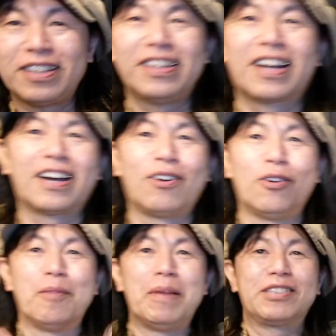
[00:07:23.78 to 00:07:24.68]
なんかこ
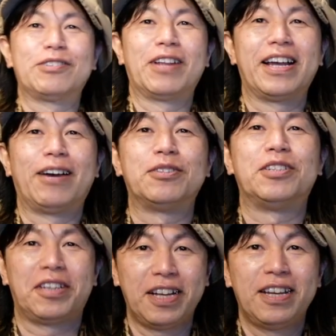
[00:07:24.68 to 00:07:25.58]
うまっすぐのラインが欲しい
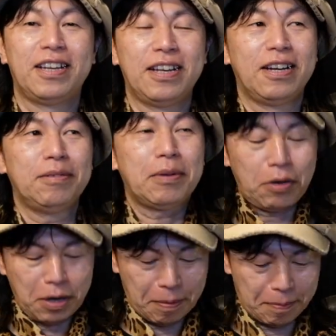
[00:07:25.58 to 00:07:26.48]
ねでこ
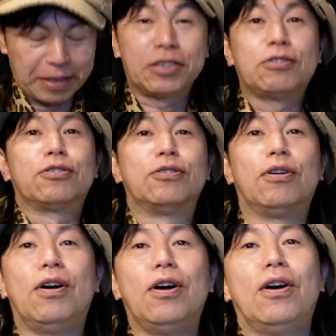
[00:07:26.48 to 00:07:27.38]
れもまず一つの
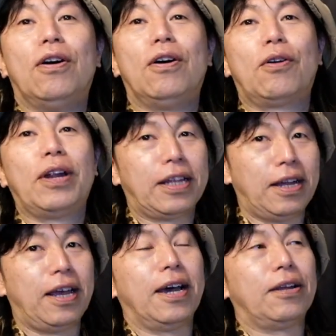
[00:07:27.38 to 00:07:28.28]
この間
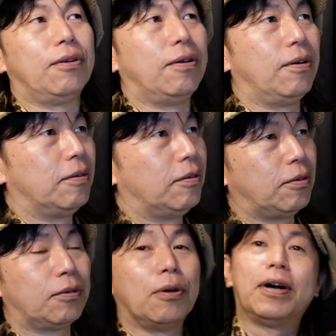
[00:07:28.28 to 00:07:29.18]
ねあの
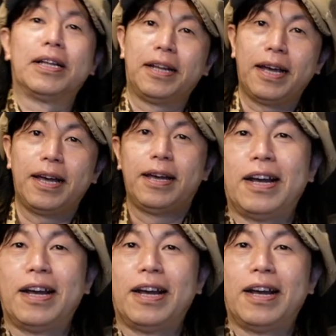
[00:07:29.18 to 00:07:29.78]
の動画でね